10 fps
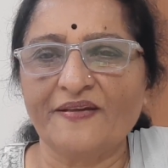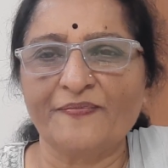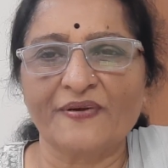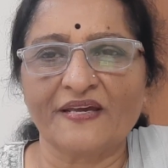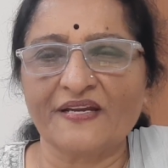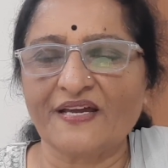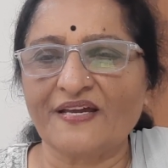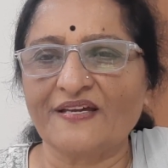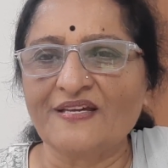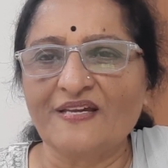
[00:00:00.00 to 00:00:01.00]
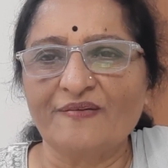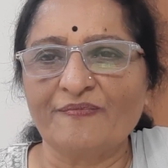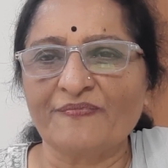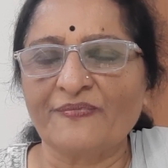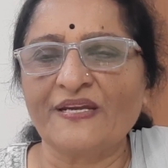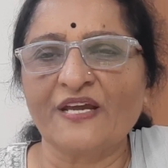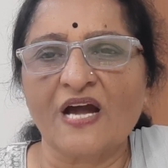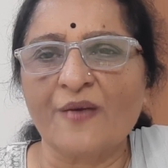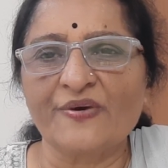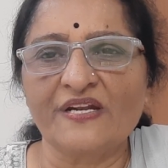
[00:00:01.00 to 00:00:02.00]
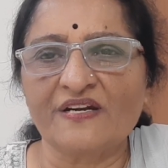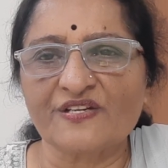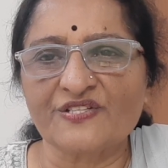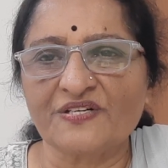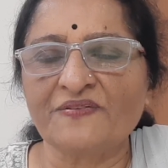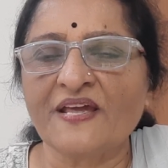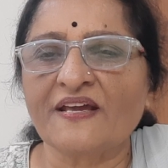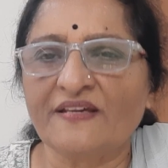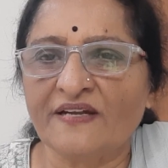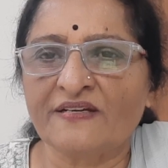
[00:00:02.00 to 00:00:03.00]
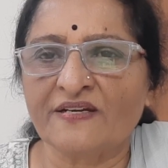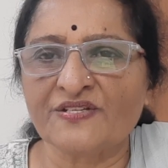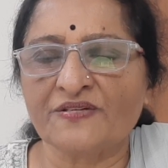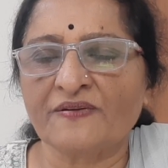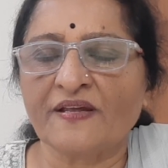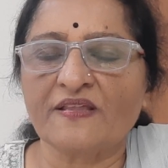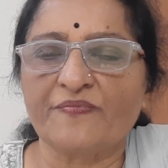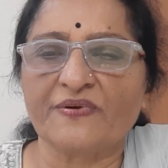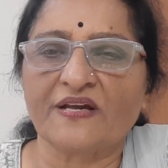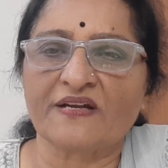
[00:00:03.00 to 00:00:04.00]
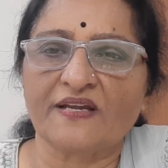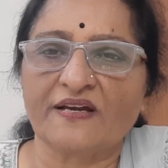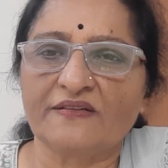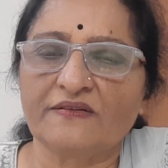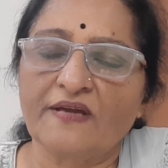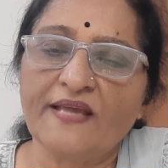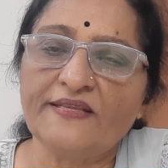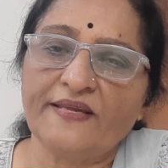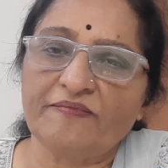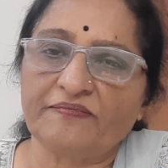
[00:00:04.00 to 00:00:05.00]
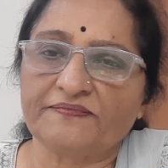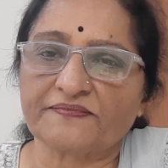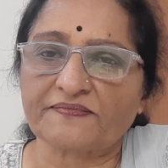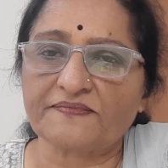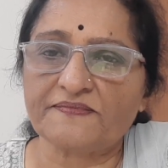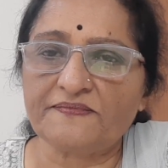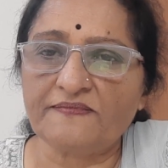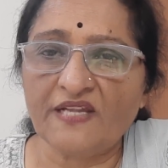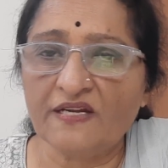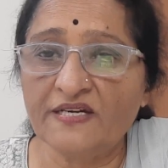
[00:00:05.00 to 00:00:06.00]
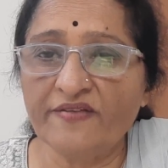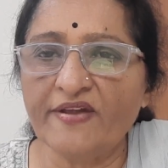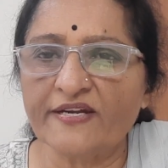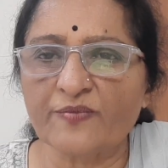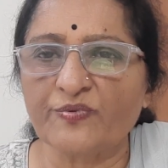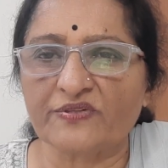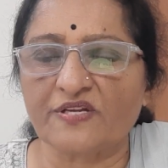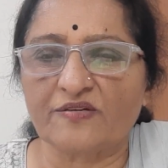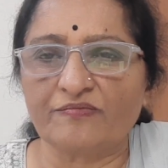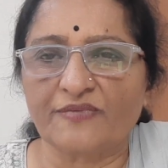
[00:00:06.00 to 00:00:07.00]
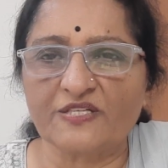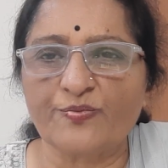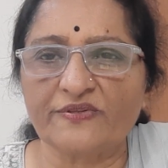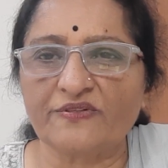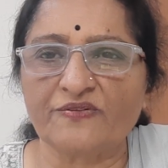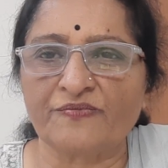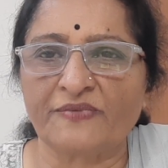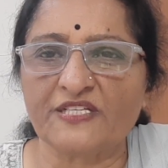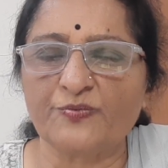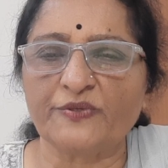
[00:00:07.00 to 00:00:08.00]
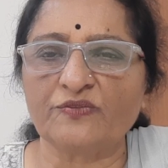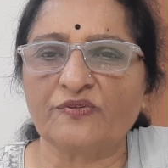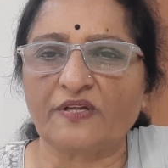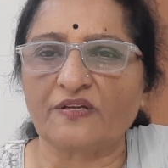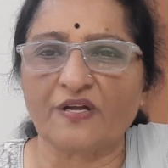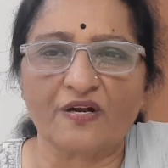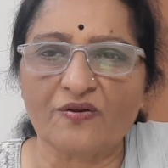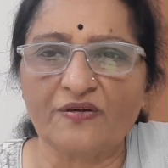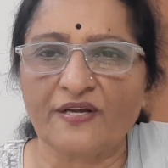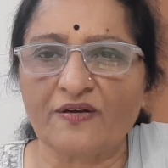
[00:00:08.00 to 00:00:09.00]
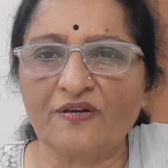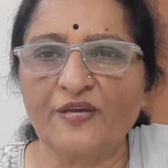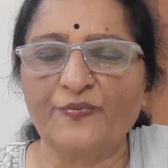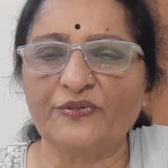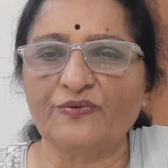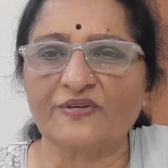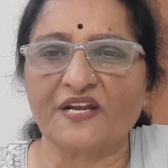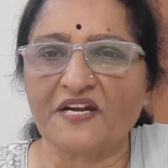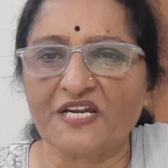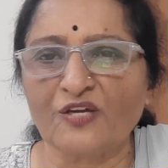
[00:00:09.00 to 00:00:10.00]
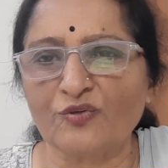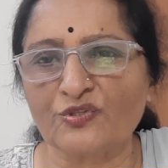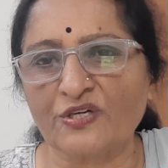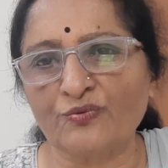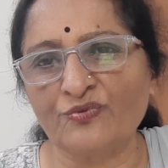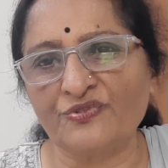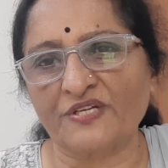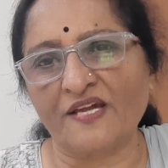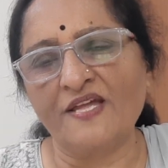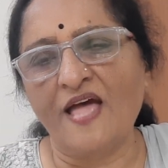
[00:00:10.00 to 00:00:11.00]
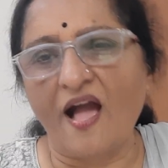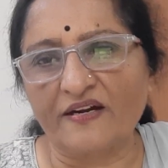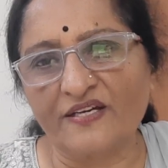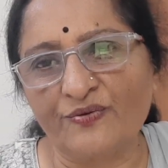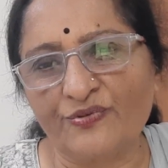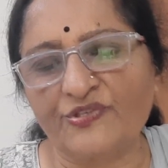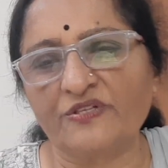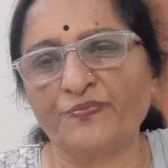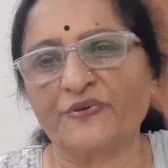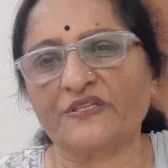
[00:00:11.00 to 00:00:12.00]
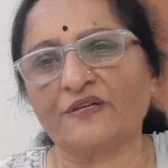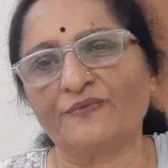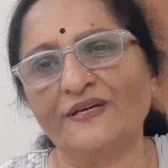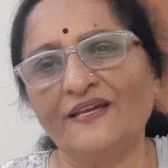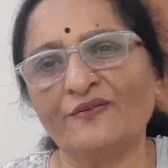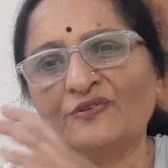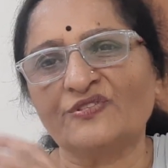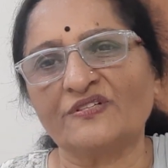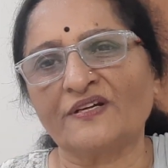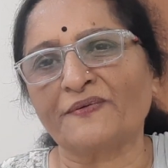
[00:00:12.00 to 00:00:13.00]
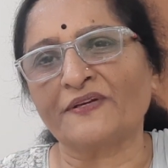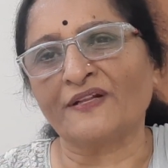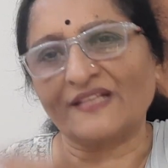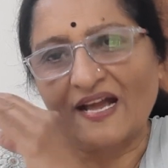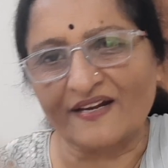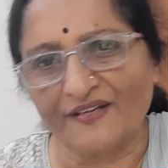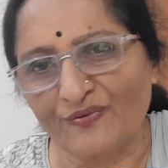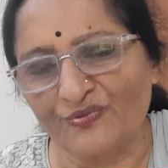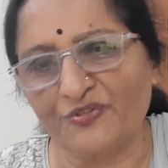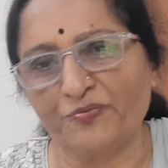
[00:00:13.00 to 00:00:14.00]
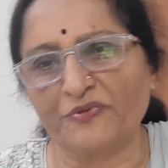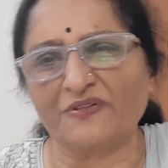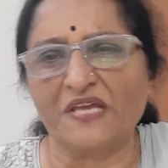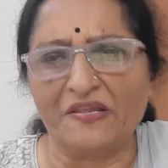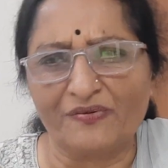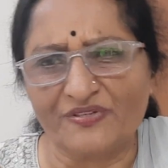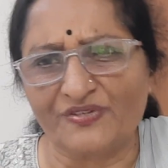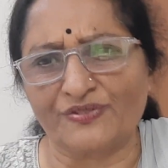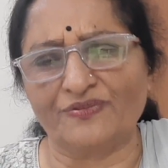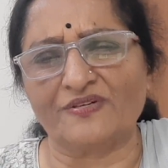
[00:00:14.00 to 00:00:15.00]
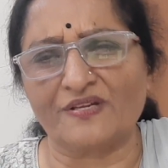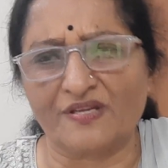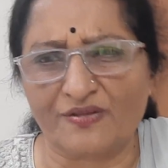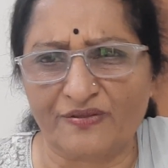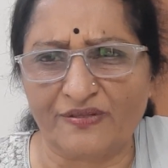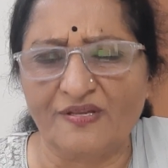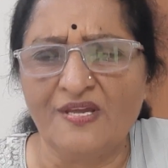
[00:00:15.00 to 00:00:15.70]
ఇప్పుడు కనుక మన కామన్ ఇంట్రెస్ట్లు ఉన్నాయి కదా ఉన్నాయి కదా అప్పుడు అట్లా కాదు అయితే డివియేట్ అయిపోతున్నాను మర్చిపోతున్నారు మర్చిపోతూ ఉంటాను ఎక్కడో ఎక్కడో అయిపోతూ ఉంటాను అట్లాగే ఒక చోట కూర్చుంటా అక్కడే కూర్చుండిపోతాను మళ్ళీ ఇంకో చోటకి ఎక్కడికి వెళ్తా అక్కడే కూర్చుండిపోతా ఏదో చేస్తుంటా ఏదో